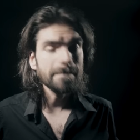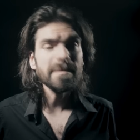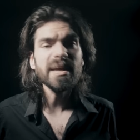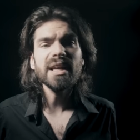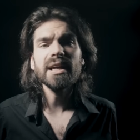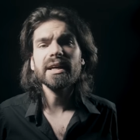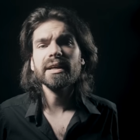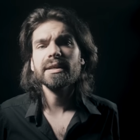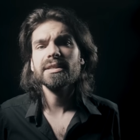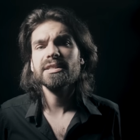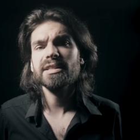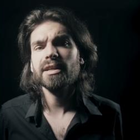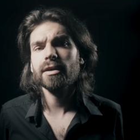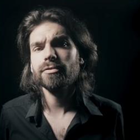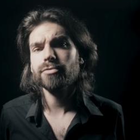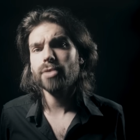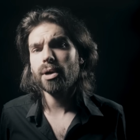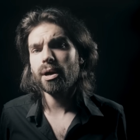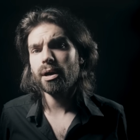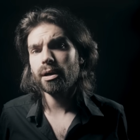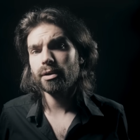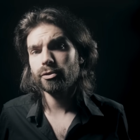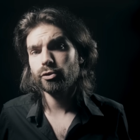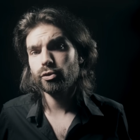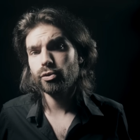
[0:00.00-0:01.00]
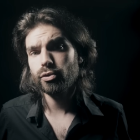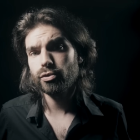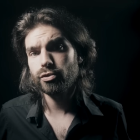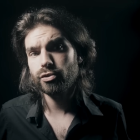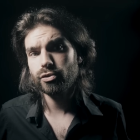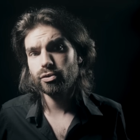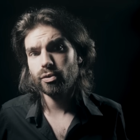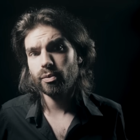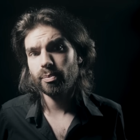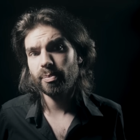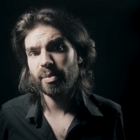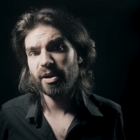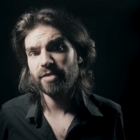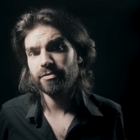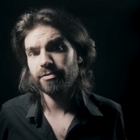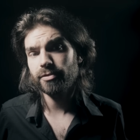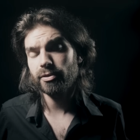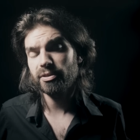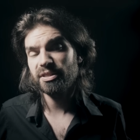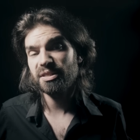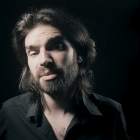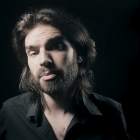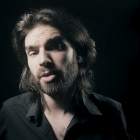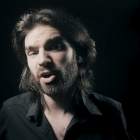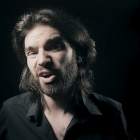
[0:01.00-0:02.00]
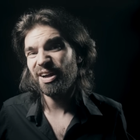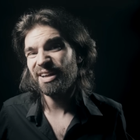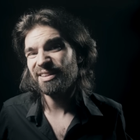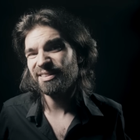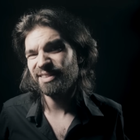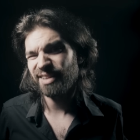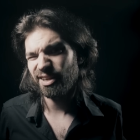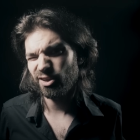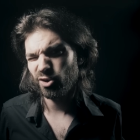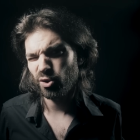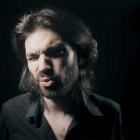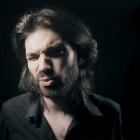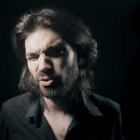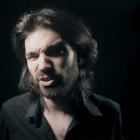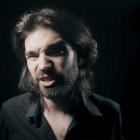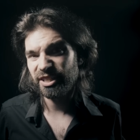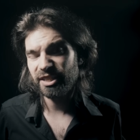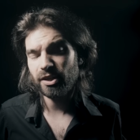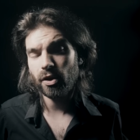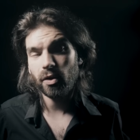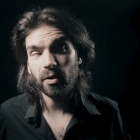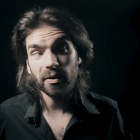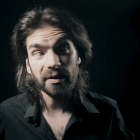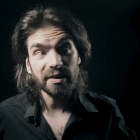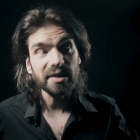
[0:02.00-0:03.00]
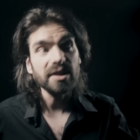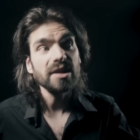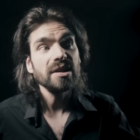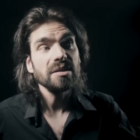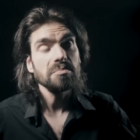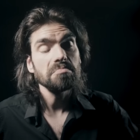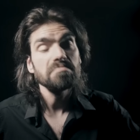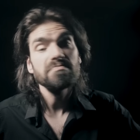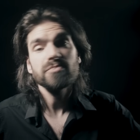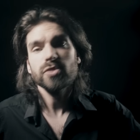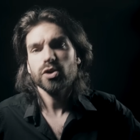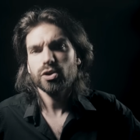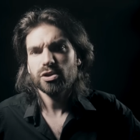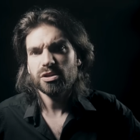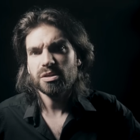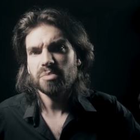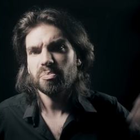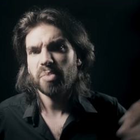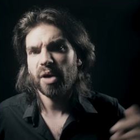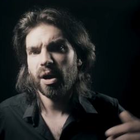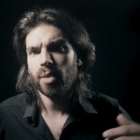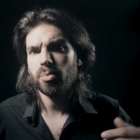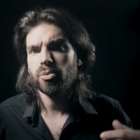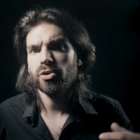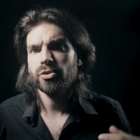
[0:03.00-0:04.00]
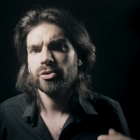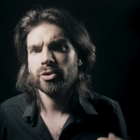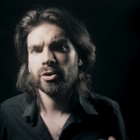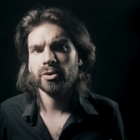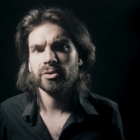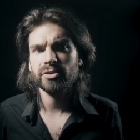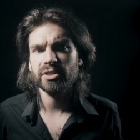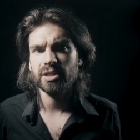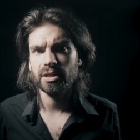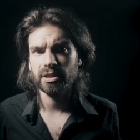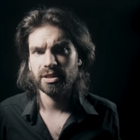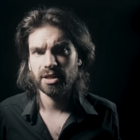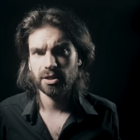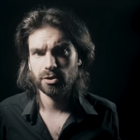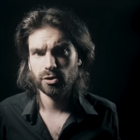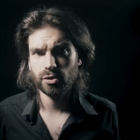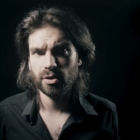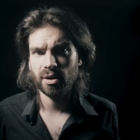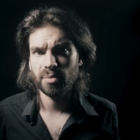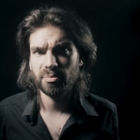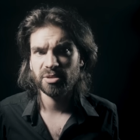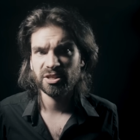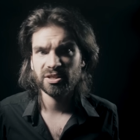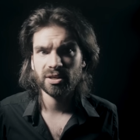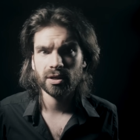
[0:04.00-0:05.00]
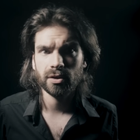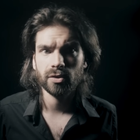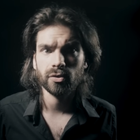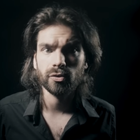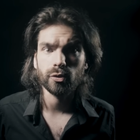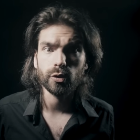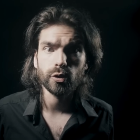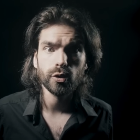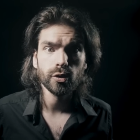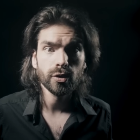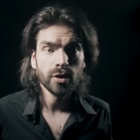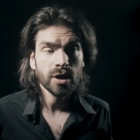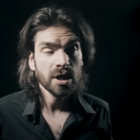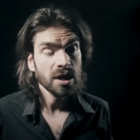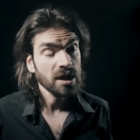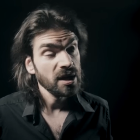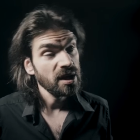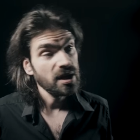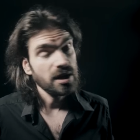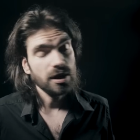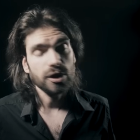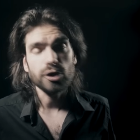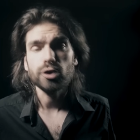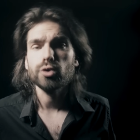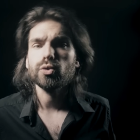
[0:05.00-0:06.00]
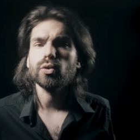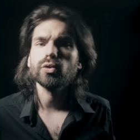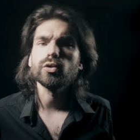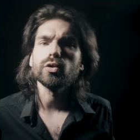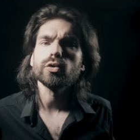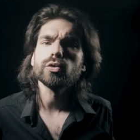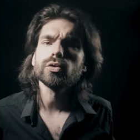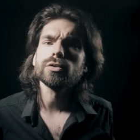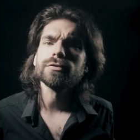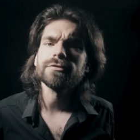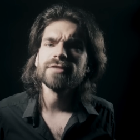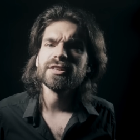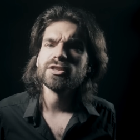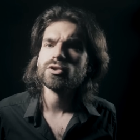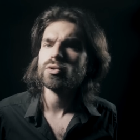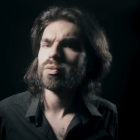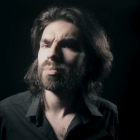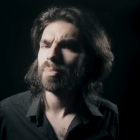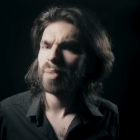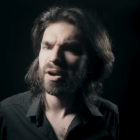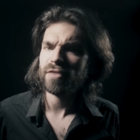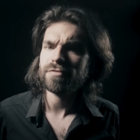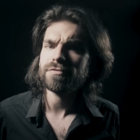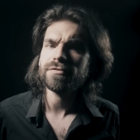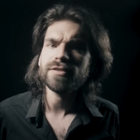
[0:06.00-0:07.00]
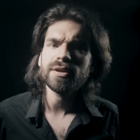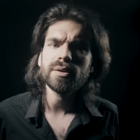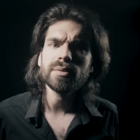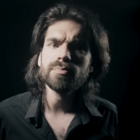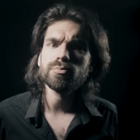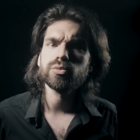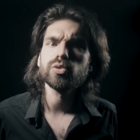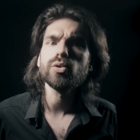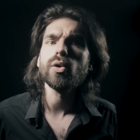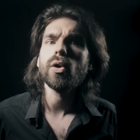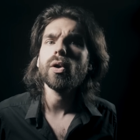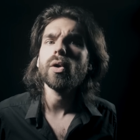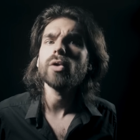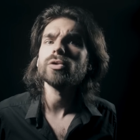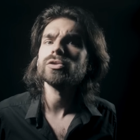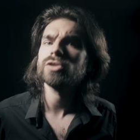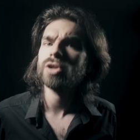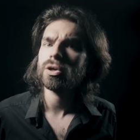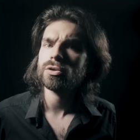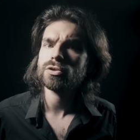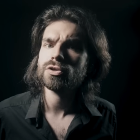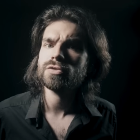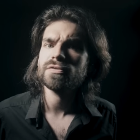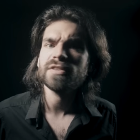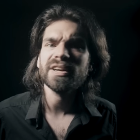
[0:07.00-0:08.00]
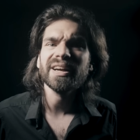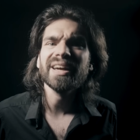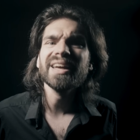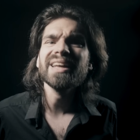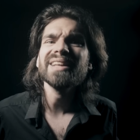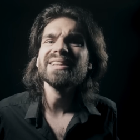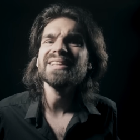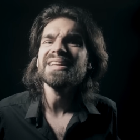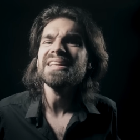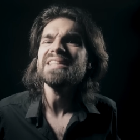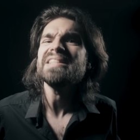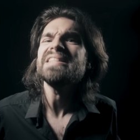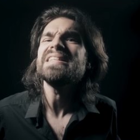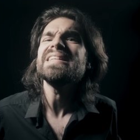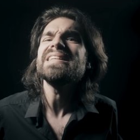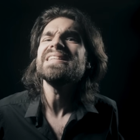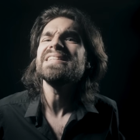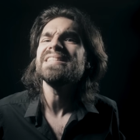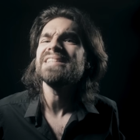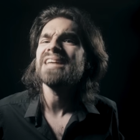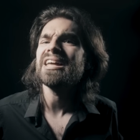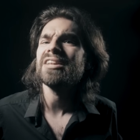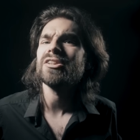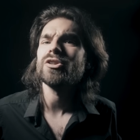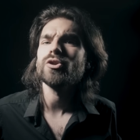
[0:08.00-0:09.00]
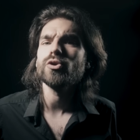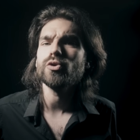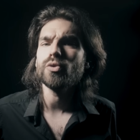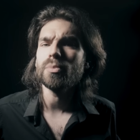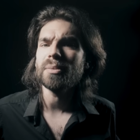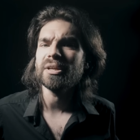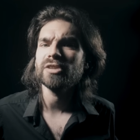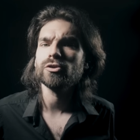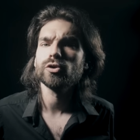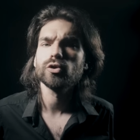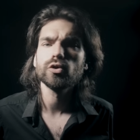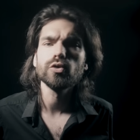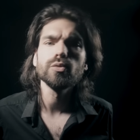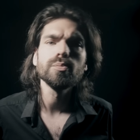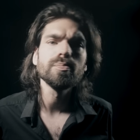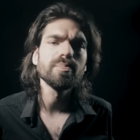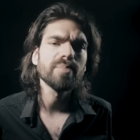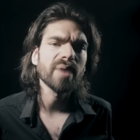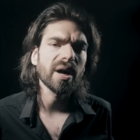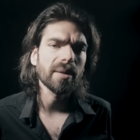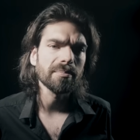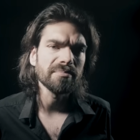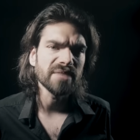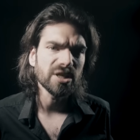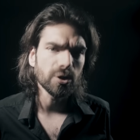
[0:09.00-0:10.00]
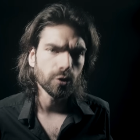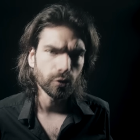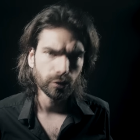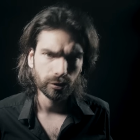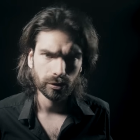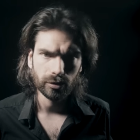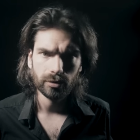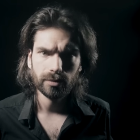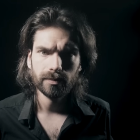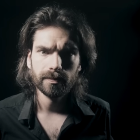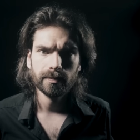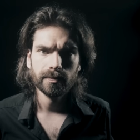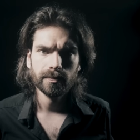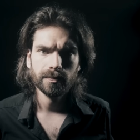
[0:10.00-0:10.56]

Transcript: Mais les réservoirs ne sont pas forcément intercommunicants, et si par bonheur c'est le cas sur un B-52, ils sont de toute façon pas faits pour transférer des dizaines de mètres cubes par minute.